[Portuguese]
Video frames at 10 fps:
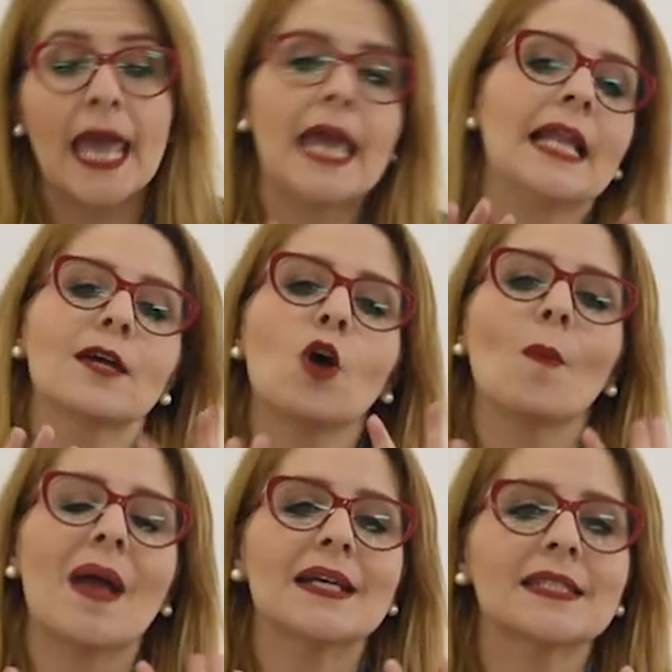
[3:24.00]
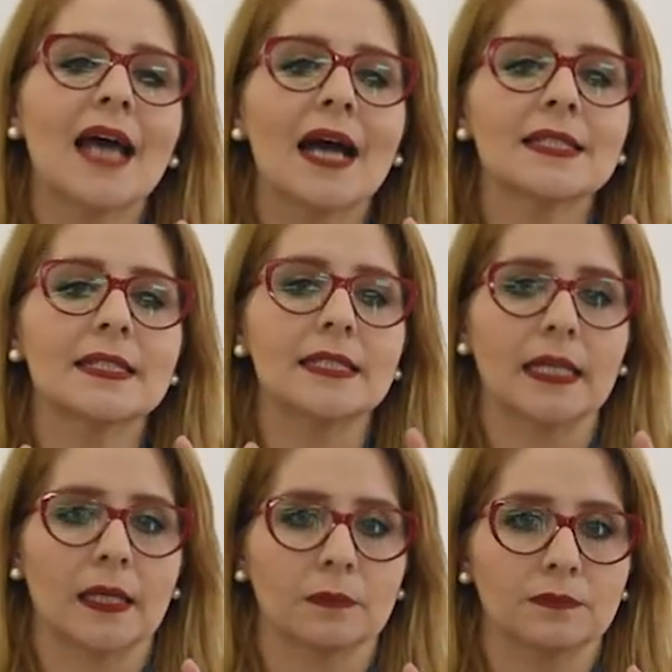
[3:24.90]
Ele começa
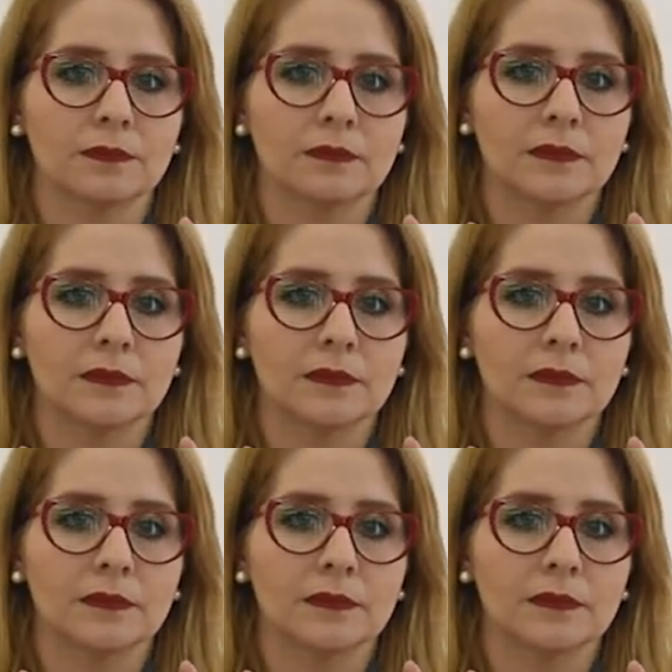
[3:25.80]
assim: